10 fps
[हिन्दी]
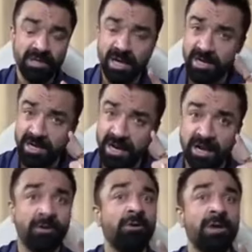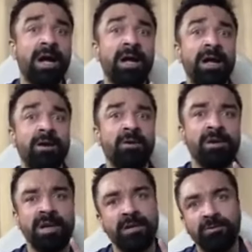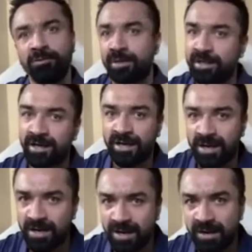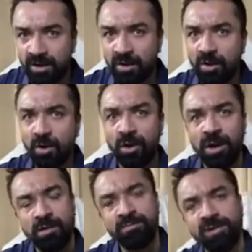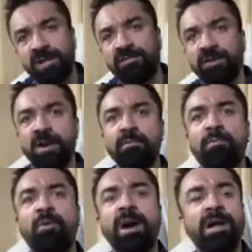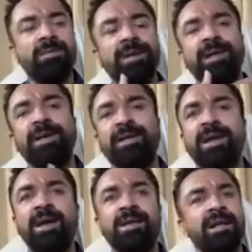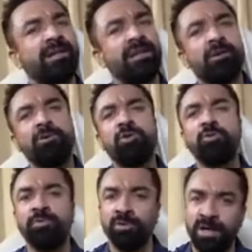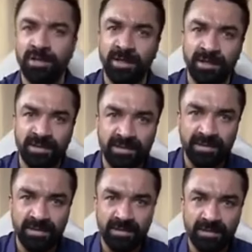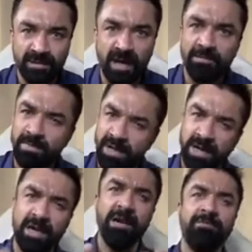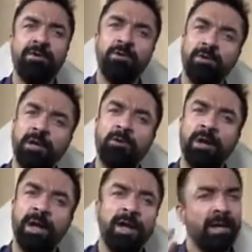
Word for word: ये लेट हो रहा है और लेट होता जा रहा है और हम सिर्फ मोबाइल में देखते हैं देखते हैं और चुप हो जाते हैं आप मेरा ये लाइव वीडियो देखोगे